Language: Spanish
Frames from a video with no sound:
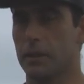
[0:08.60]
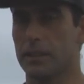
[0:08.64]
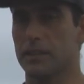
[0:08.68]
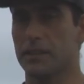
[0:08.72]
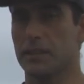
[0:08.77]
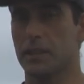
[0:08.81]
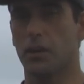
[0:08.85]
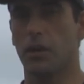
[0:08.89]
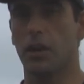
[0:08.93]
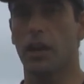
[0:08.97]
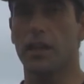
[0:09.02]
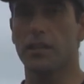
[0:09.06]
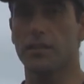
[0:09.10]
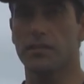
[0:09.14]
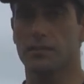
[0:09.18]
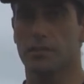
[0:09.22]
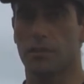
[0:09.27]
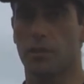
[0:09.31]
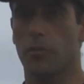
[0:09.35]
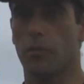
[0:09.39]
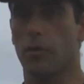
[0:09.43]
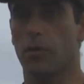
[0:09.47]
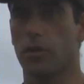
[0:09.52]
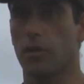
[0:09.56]
para
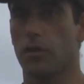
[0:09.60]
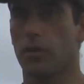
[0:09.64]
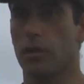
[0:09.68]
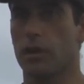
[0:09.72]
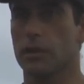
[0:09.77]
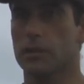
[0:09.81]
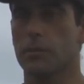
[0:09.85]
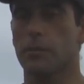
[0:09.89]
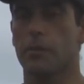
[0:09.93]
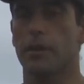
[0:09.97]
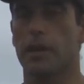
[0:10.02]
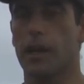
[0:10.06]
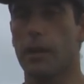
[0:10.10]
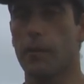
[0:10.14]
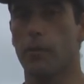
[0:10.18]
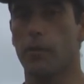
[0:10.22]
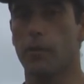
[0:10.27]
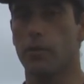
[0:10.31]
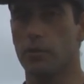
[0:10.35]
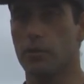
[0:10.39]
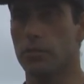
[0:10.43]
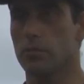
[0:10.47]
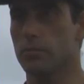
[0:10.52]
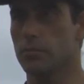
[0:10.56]
tenerlas como las
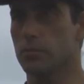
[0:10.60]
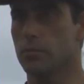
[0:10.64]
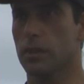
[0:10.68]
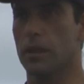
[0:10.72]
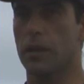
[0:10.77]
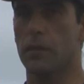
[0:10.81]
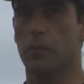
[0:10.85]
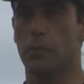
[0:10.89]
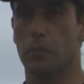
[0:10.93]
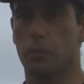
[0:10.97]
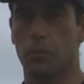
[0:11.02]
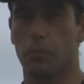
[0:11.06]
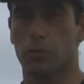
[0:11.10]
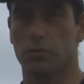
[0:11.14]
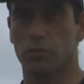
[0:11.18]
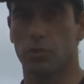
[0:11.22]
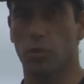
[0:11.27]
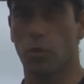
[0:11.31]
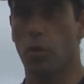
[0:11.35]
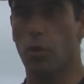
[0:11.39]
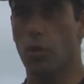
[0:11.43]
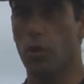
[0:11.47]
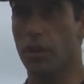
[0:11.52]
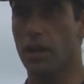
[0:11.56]
esperamos, ¿no?
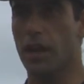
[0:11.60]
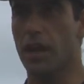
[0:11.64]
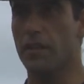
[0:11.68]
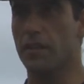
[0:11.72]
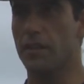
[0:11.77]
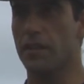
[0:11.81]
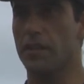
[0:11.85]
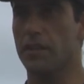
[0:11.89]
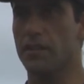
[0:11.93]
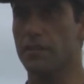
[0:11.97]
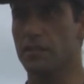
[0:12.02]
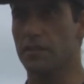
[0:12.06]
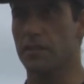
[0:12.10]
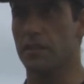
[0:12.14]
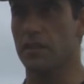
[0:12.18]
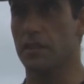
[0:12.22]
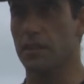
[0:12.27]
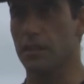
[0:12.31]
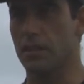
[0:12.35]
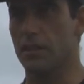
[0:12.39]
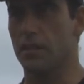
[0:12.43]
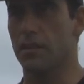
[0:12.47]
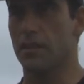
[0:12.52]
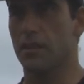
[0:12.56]
Tubos grandes
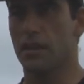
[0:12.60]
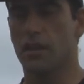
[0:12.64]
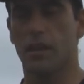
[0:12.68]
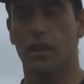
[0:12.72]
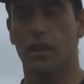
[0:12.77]
y,